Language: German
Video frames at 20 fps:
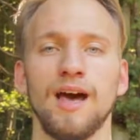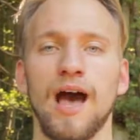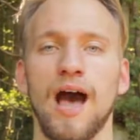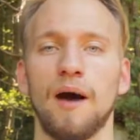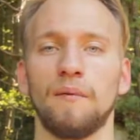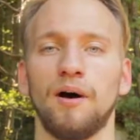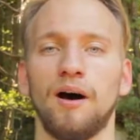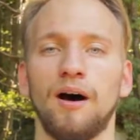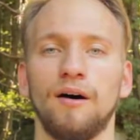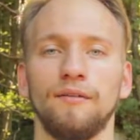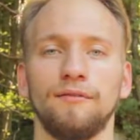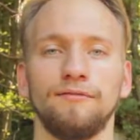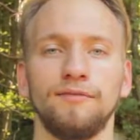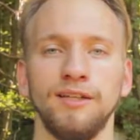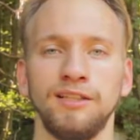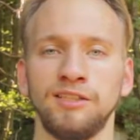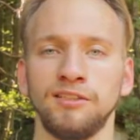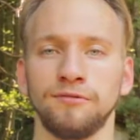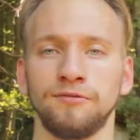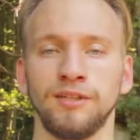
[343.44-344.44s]
aber
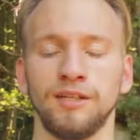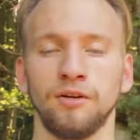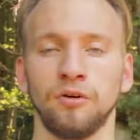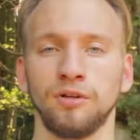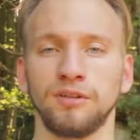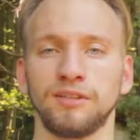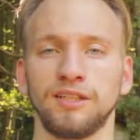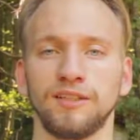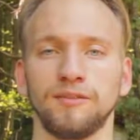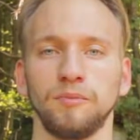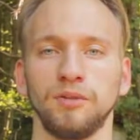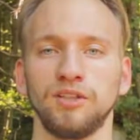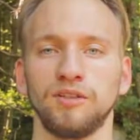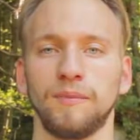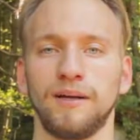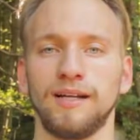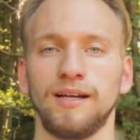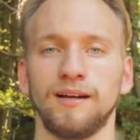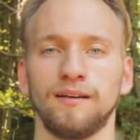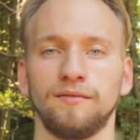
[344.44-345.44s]
viel zu viel los. Das müsste
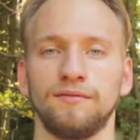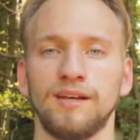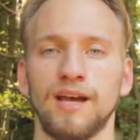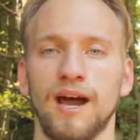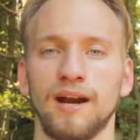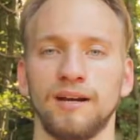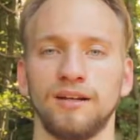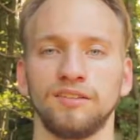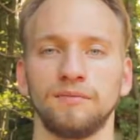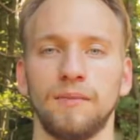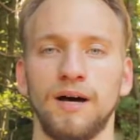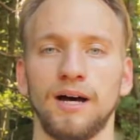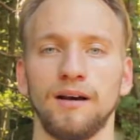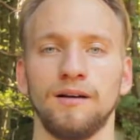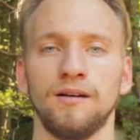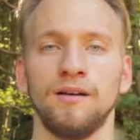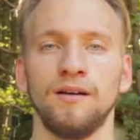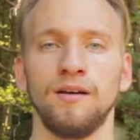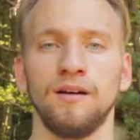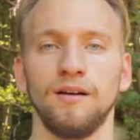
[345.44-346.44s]
man irgendwie anders machen,